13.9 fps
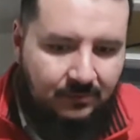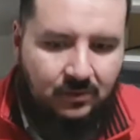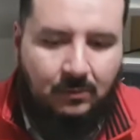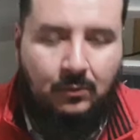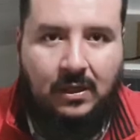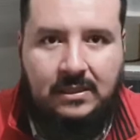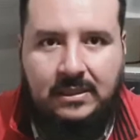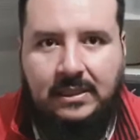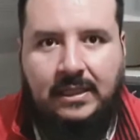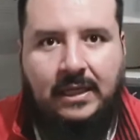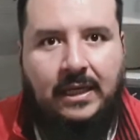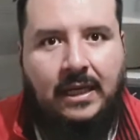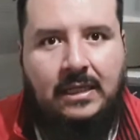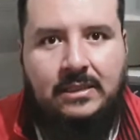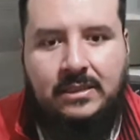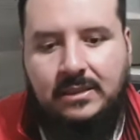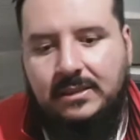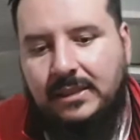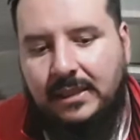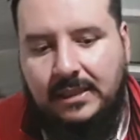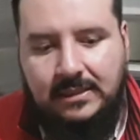Como les dije, el
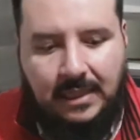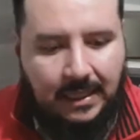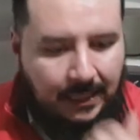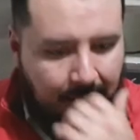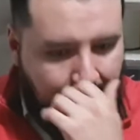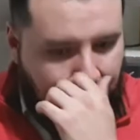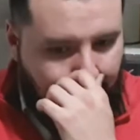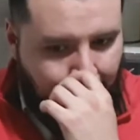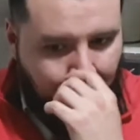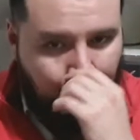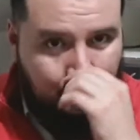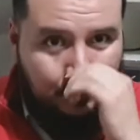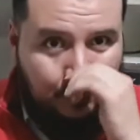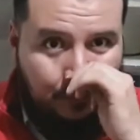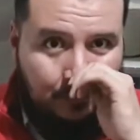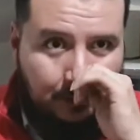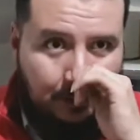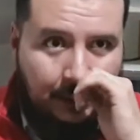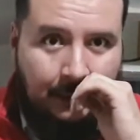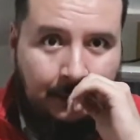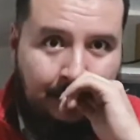chiste es reproducción
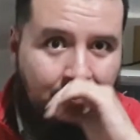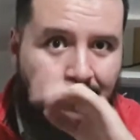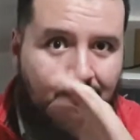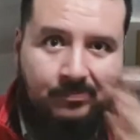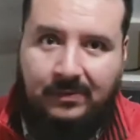de, ¿no?